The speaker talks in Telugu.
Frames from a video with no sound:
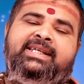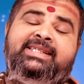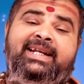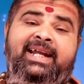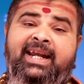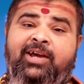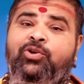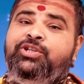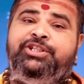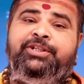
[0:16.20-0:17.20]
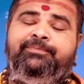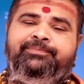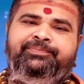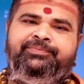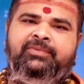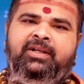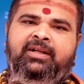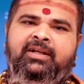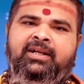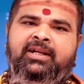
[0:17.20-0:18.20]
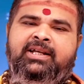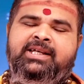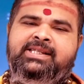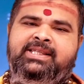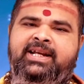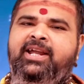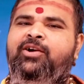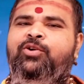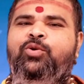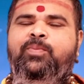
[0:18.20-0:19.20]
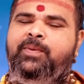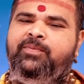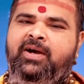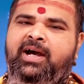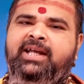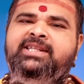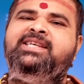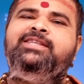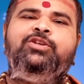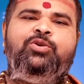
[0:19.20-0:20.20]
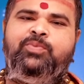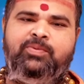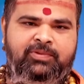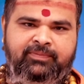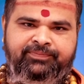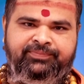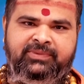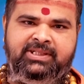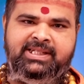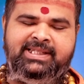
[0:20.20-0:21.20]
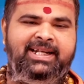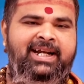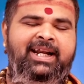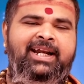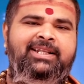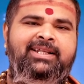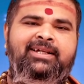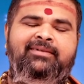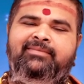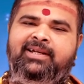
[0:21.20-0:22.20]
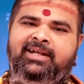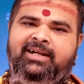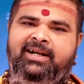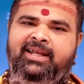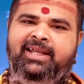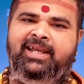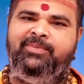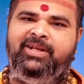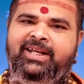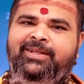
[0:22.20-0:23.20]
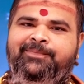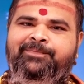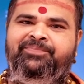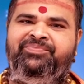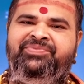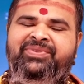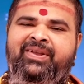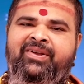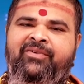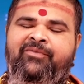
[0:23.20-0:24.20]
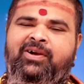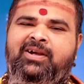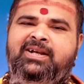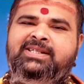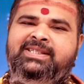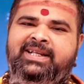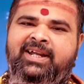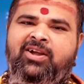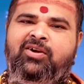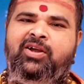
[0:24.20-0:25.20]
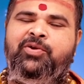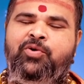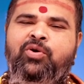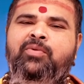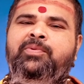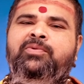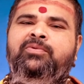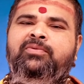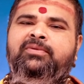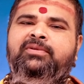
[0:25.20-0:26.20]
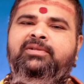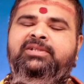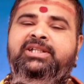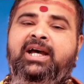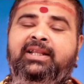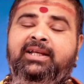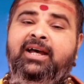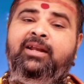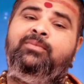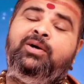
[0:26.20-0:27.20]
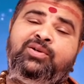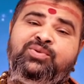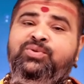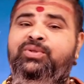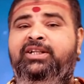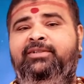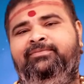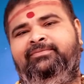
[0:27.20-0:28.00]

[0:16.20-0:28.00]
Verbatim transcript: స్త్రీల గురించి స్త్రీ యొక్క రూపము ఆదిశక్తి రూపము స్త్రీ లేనిది ఎక్కడ ఏమీ లేదు ఒక్కొక్క స్త్రీ యొక్క యోగము జాతకాలు మారుస్తుంది